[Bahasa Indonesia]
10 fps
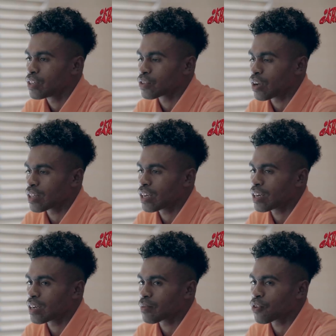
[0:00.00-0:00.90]
soalnya
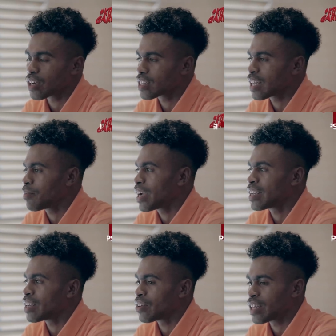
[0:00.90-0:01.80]
buang kita main
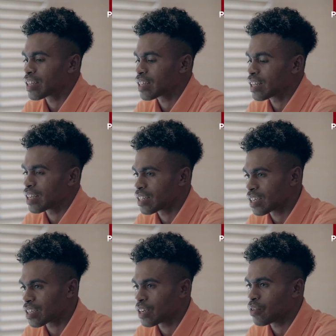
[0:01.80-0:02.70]
di Indonesia saja
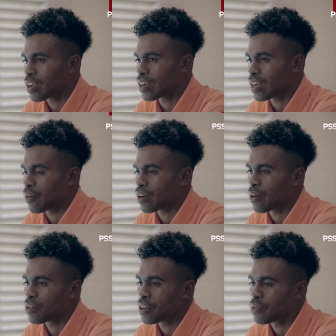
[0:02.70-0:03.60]
kita keluar
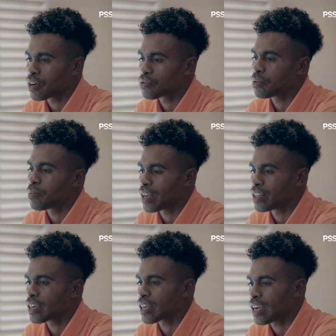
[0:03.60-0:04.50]
lawan-lawan di luar juga
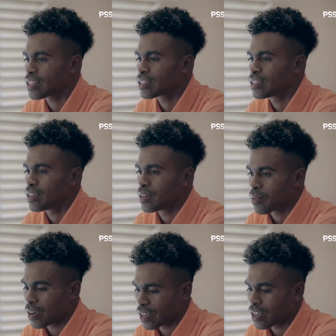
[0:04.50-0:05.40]
mainnya keras
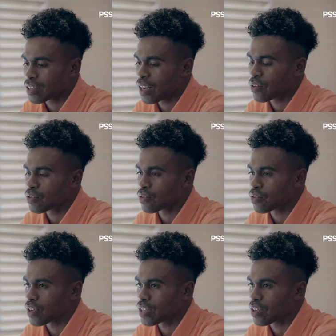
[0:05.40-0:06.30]
makanya dia selalu
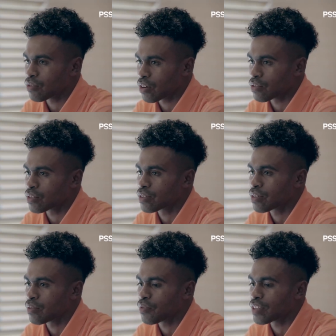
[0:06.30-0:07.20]
dukung kita itu harus
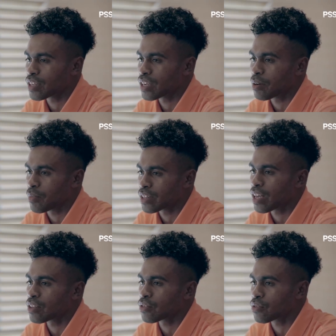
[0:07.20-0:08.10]
fisik dengan
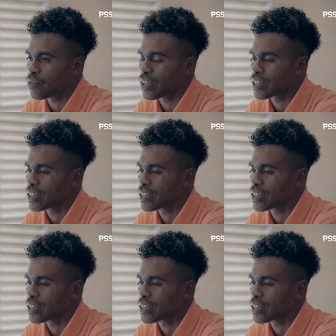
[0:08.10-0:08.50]
mental itu kuat